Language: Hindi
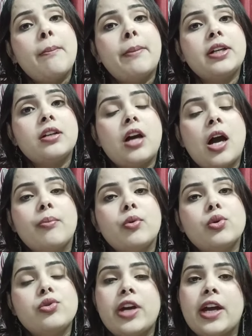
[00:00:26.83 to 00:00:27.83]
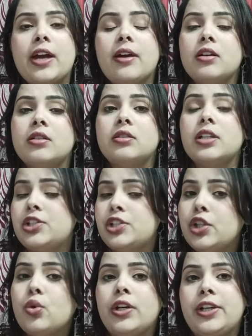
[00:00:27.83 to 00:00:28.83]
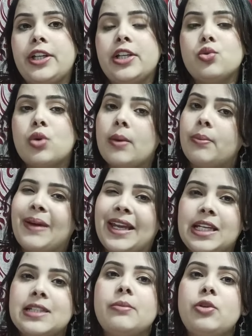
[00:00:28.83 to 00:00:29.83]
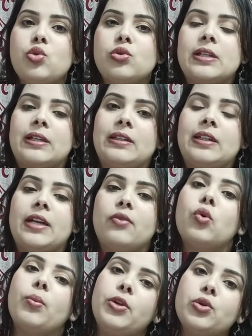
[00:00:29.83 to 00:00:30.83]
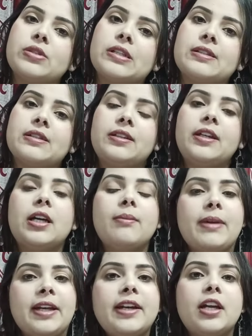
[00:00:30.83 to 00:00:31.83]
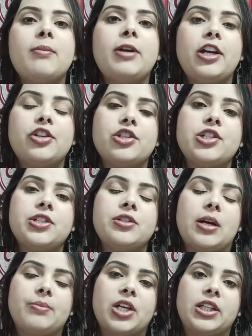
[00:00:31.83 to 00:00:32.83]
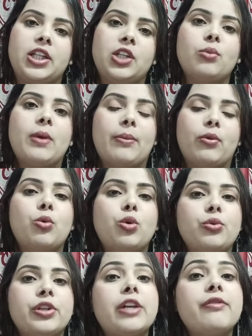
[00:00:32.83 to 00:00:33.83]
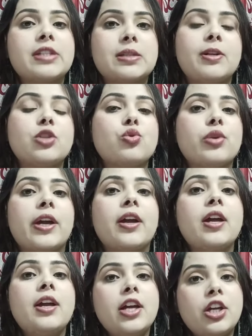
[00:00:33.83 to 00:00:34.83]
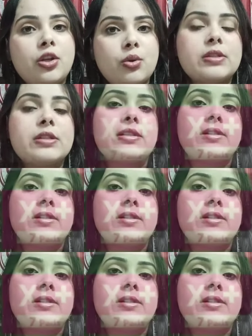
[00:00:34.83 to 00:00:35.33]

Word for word: बट आपको जो है अच्छी क्वालिटी की जो आप पहले से भी यूज़ करती हैं वो भी यूज़ कर सकती हैं अगर मेरी रिकमेंडेशन आप चाहती हैं तो मैं आपको बोल दूँगी विस्पर्स में यूज़